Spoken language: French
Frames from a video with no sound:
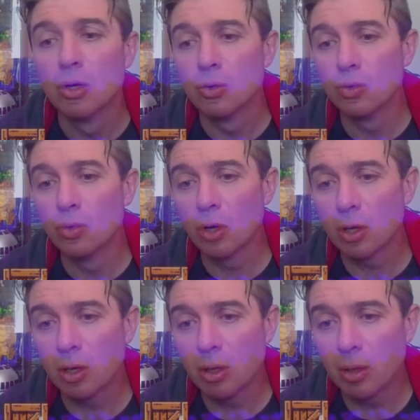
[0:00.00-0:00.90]
où
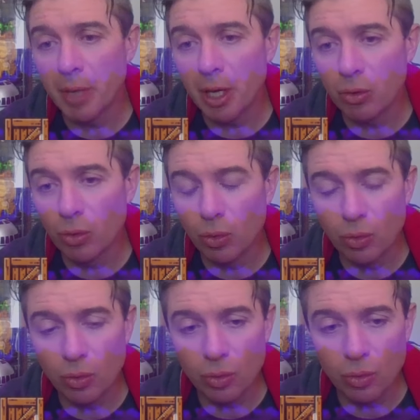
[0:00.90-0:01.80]
bah,
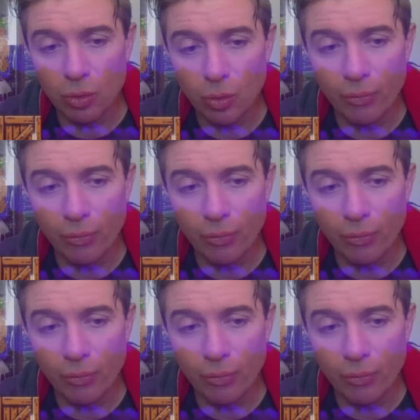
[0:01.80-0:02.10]
le,